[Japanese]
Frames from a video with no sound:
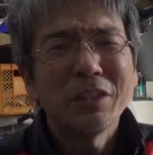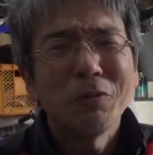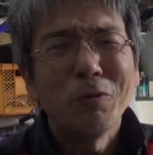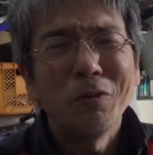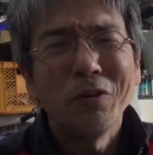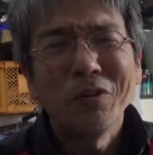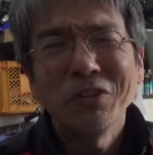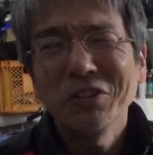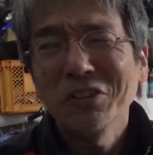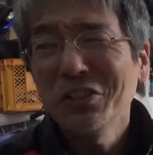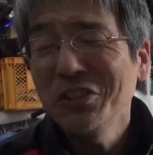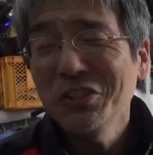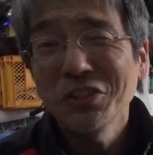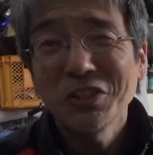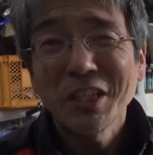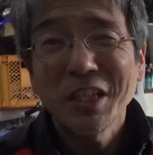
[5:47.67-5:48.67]

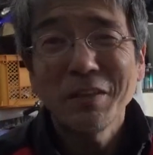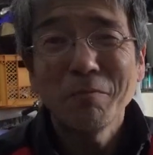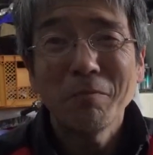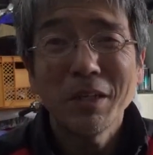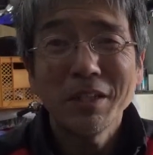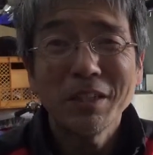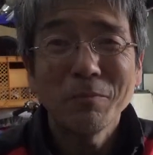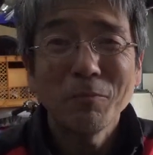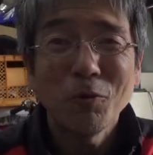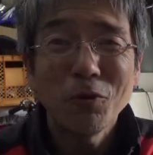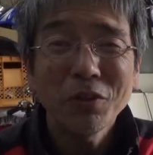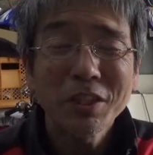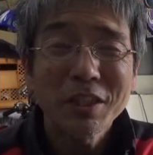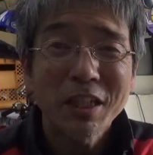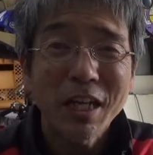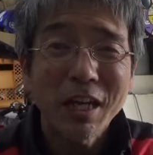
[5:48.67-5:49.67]
40何万で
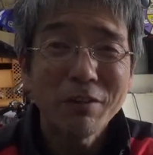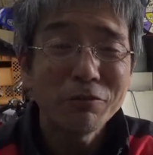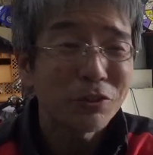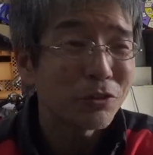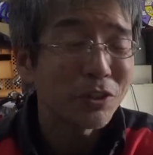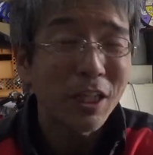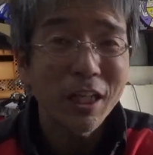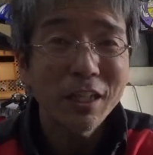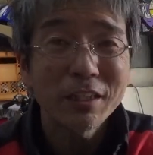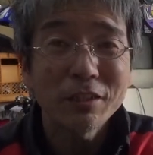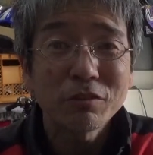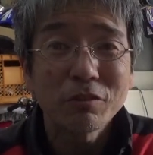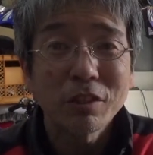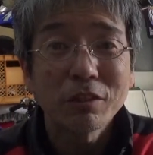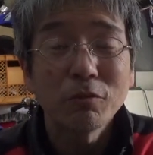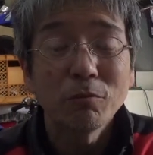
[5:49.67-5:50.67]
モンキー買う人いないで
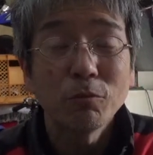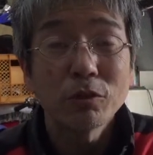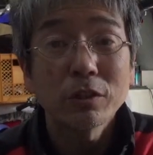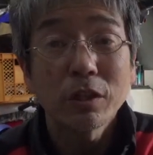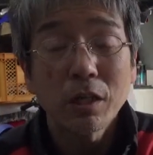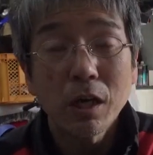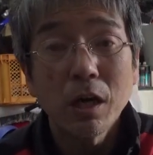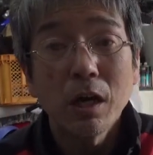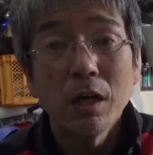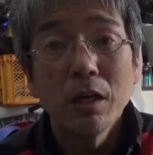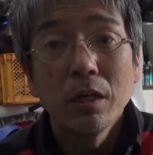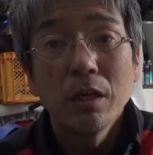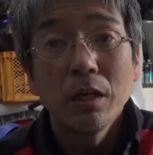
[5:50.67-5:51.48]
しょなんて思ったら